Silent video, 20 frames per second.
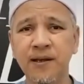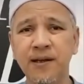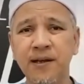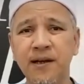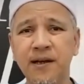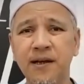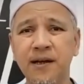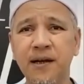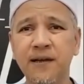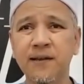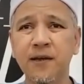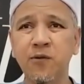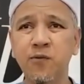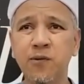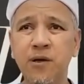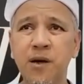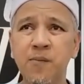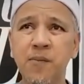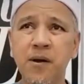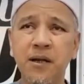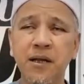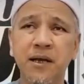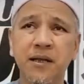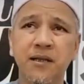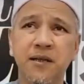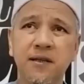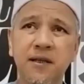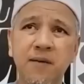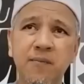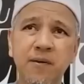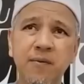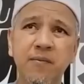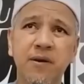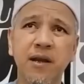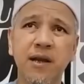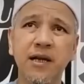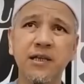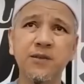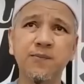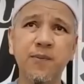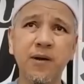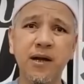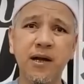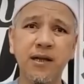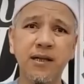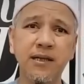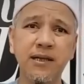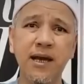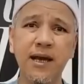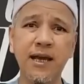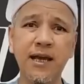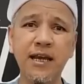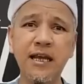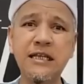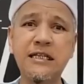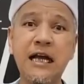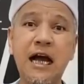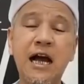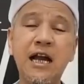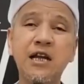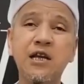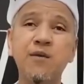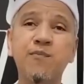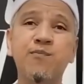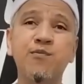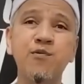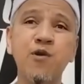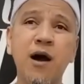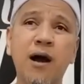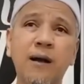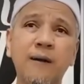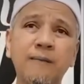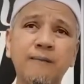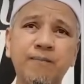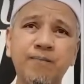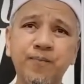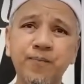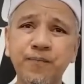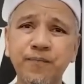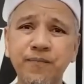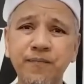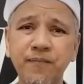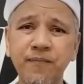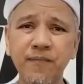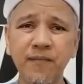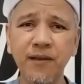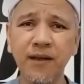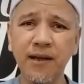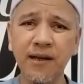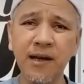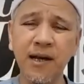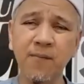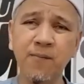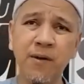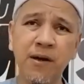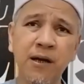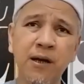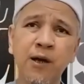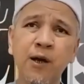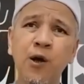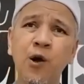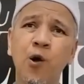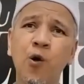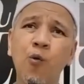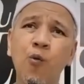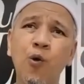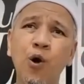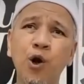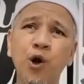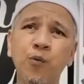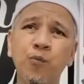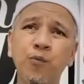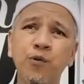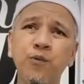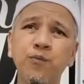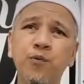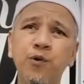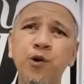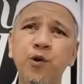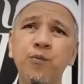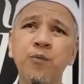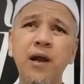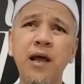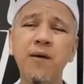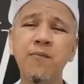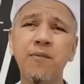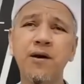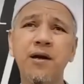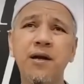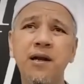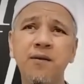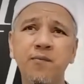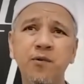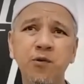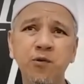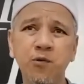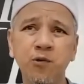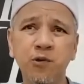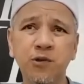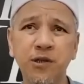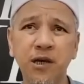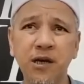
Ya, nggak tahu namanya. Tetapi mereka sepakat yang ini jangan dibuang. Kenapa? Walaupun belum lama Nabi Yunus